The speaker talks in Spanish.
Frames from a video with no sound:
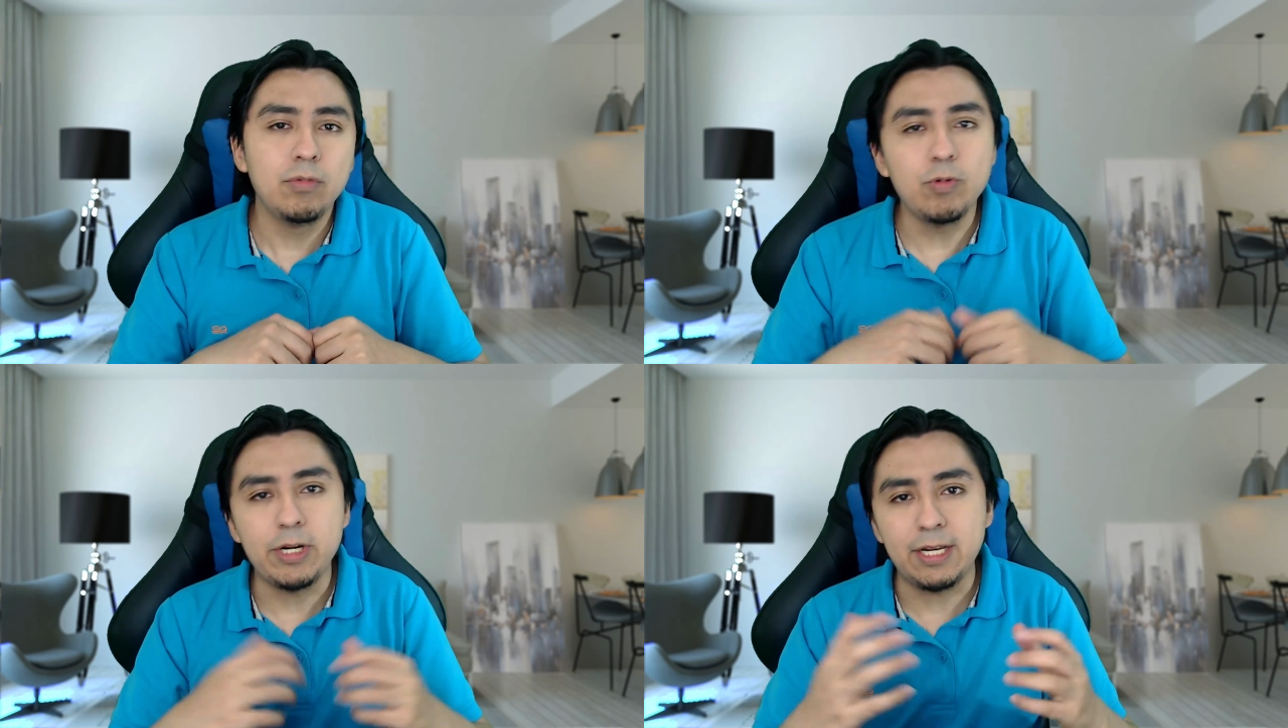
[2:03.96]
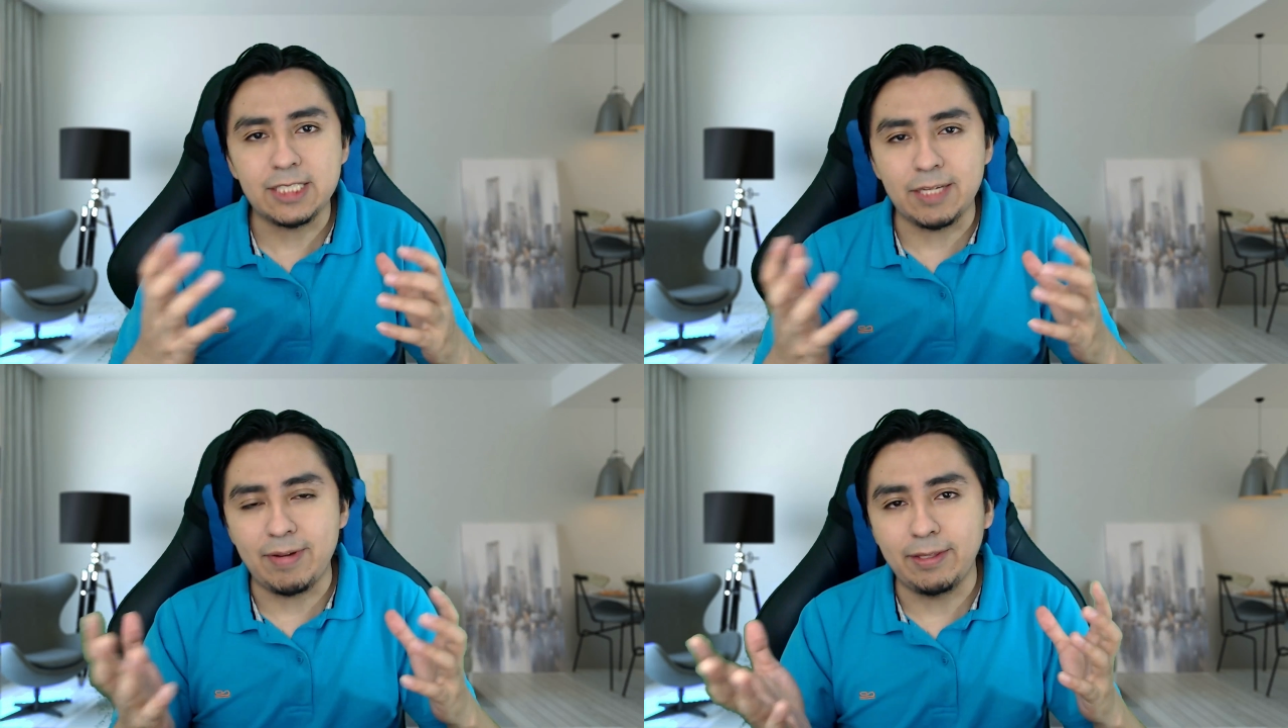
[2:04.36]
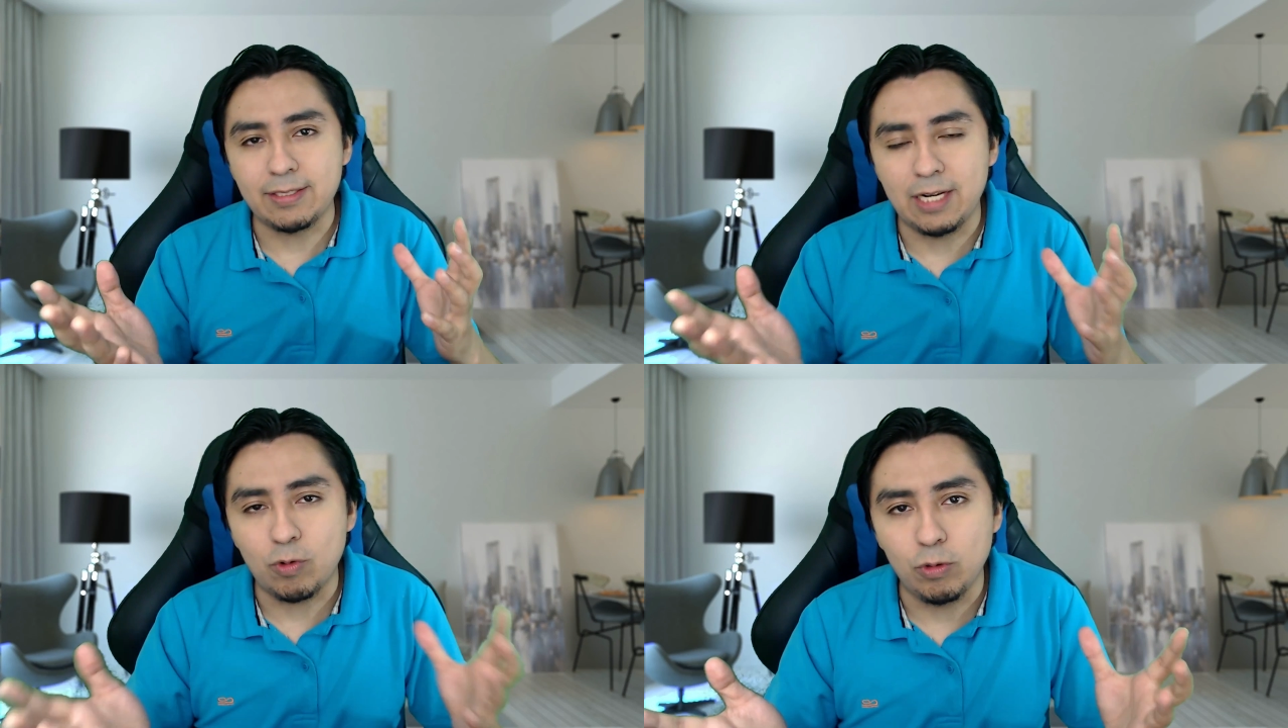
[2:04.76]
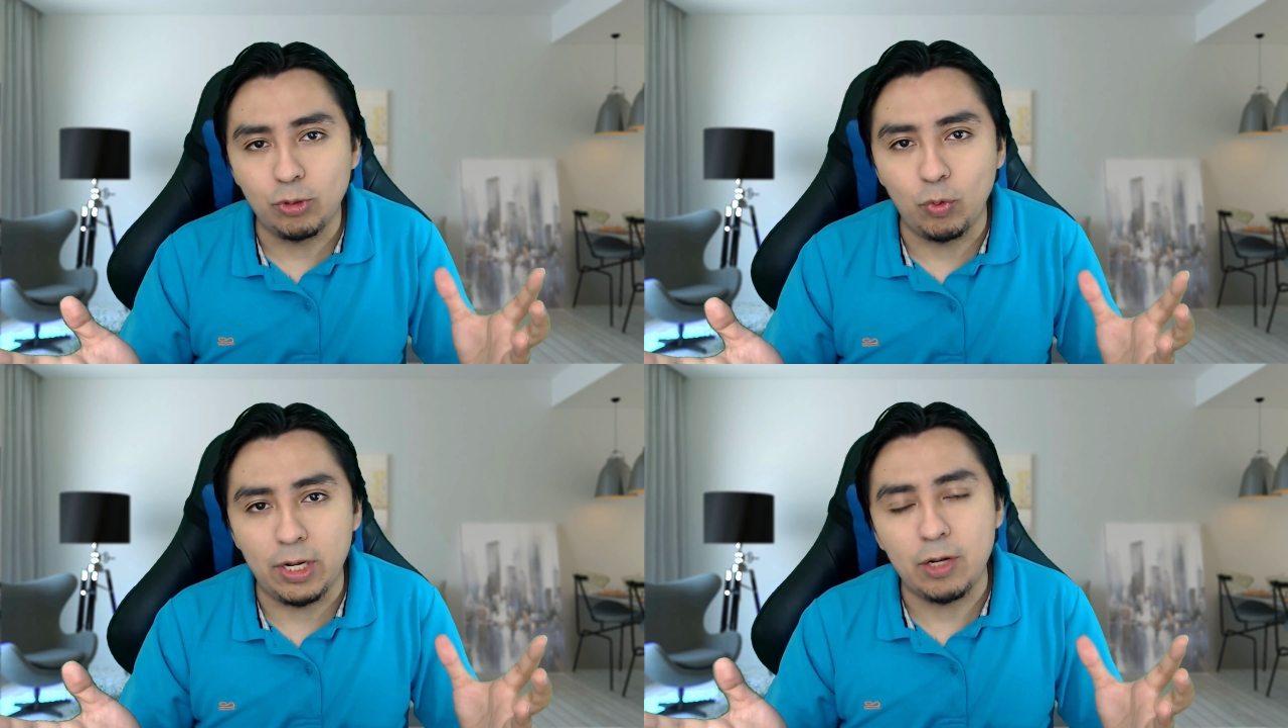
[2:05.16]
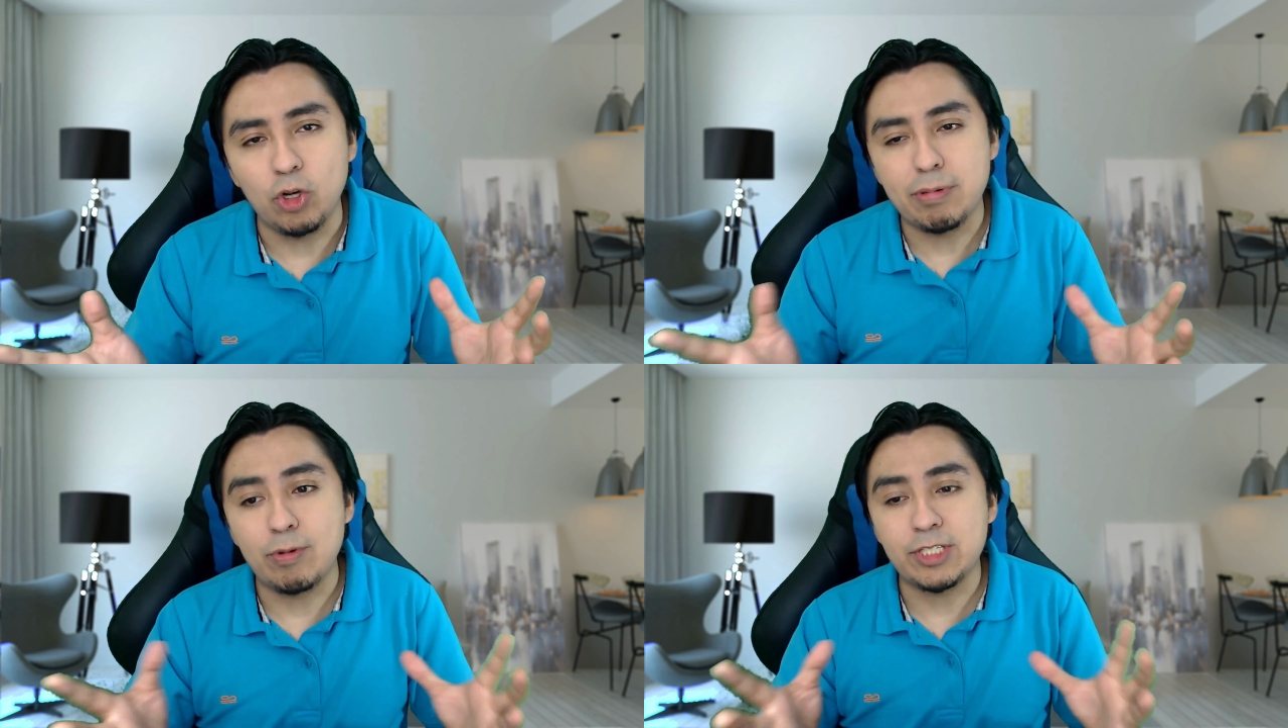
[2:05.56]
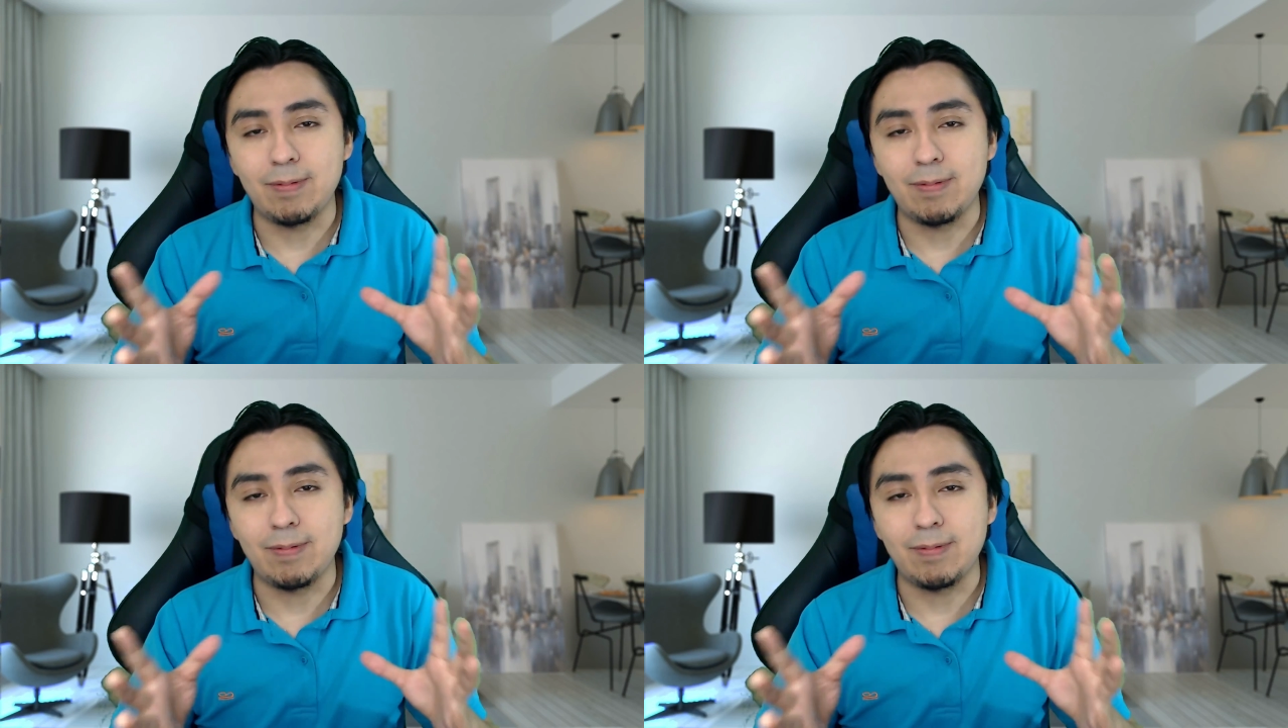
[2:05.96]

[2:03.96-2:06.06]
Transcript: Muy buenas amantes de la cultura, hoy vamos a